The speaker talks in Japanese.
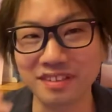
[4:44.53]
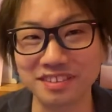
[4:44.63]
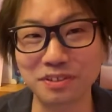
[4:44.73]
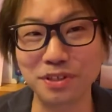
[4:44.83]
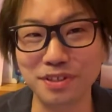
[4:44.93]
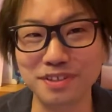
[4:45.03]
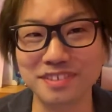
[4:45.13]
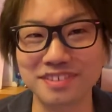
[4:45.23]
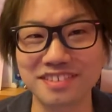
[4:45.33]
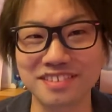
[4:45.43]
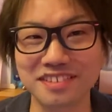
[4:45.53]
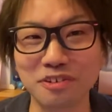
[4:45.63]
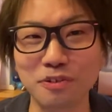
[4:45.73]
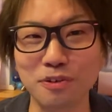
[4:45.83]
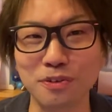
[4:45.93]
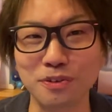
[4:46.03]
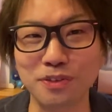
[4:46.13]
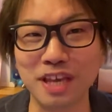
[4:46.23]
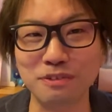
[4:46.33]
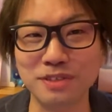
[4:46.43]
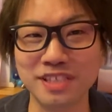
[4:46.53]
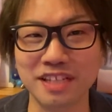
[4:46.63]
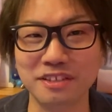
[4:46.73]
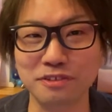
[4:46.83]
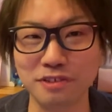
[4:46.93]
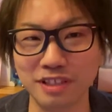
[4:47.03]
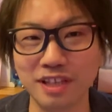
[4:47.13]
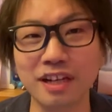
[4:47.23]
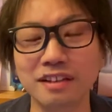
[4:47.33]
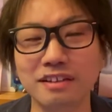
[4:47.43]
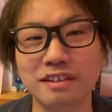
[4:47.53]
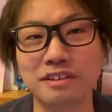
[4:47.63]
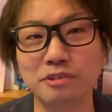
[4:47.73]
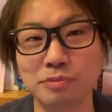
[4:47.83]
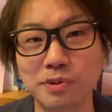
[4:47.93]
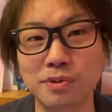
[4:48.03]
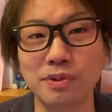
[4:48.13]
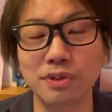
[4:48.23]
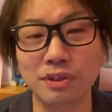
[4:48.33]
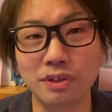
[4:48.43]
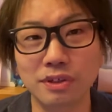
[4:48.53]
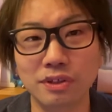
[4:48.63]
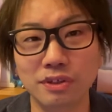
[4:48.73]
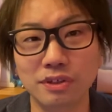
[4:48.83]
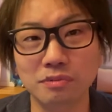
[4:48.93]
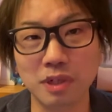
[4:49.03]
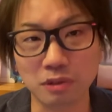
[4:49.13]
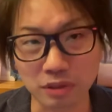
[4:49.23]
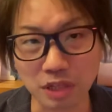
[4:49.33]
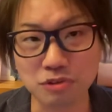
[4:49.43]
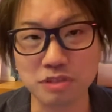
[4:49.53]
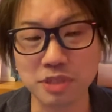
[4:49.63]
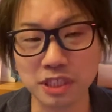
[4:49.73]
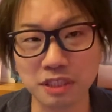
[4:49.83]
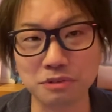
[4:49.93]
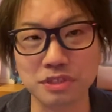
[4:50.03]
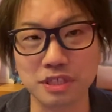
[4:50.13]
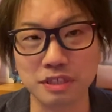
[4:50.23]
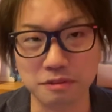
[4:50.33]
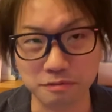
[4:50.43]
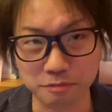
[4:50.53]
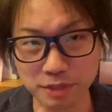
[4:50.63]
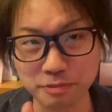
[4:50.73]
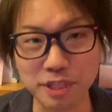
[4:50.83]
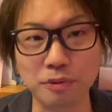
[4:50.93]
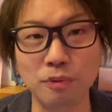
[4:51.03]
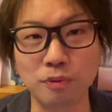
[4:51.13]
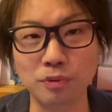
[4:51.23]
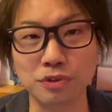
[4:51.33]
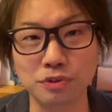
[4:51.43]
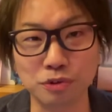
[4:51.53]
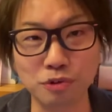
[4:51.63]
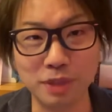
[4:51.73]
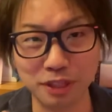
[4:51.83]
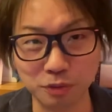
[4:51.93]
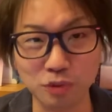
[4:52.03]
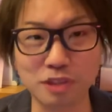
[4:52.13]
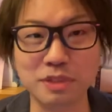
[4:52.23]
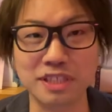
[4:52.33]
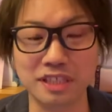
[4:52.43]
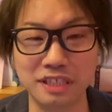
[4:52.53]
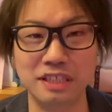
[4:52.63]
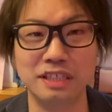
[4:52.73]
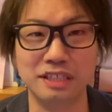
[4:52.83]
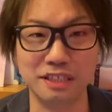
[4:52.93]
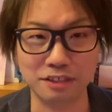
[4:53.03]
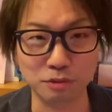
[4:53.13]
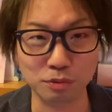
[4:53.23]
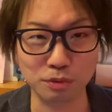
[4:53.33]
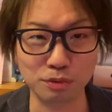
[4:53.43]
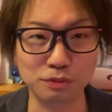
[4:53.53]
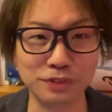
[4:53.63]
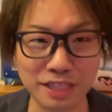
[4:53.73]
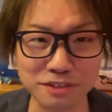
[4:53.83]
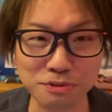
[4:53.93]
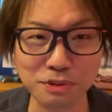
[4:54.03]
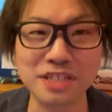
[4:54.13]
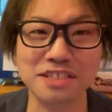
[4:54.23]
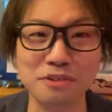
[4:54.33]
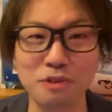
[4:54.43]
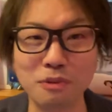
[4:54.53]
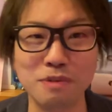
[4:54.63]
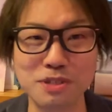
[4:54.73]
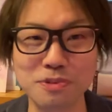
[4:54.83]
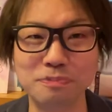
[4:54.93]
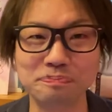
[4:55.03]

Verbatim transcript: そういうところの楽しさっていうのはなかったけれどもまあ、こう楽しみ方として見るべき方向っていうのは今日まだ残ってますからここ2つ紹介して今日は終わりましょう、